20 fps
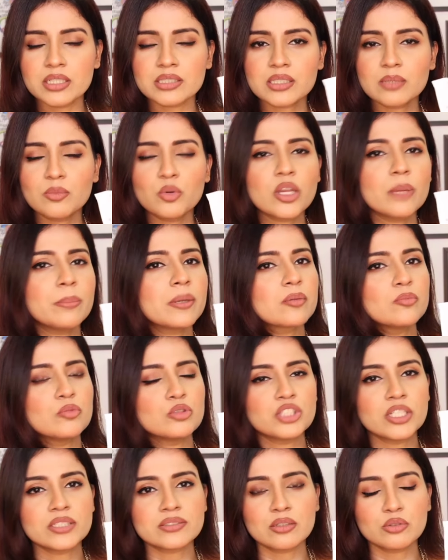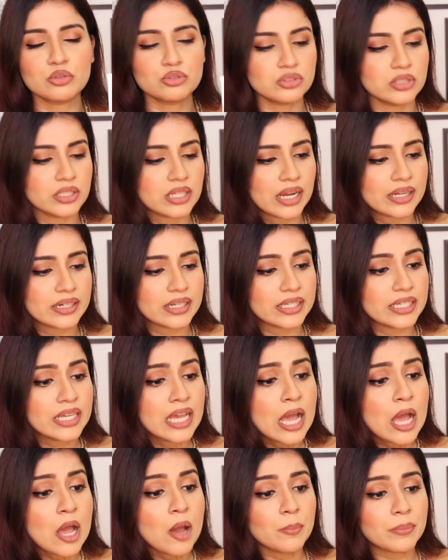खत्म होंगे बट मुझे ऐसा कुछ दिखा नहीं
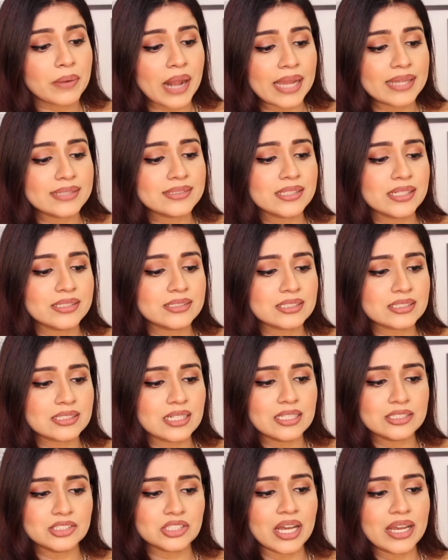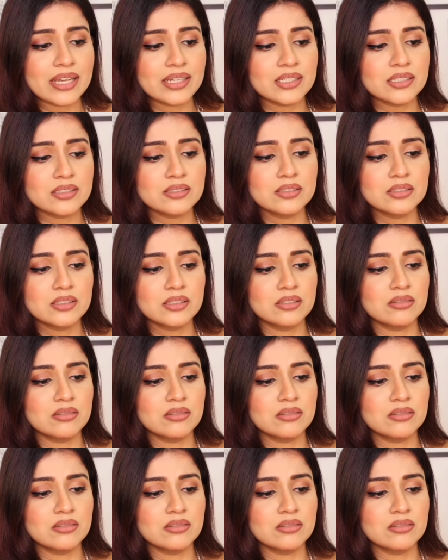प्राइस है इसका शायद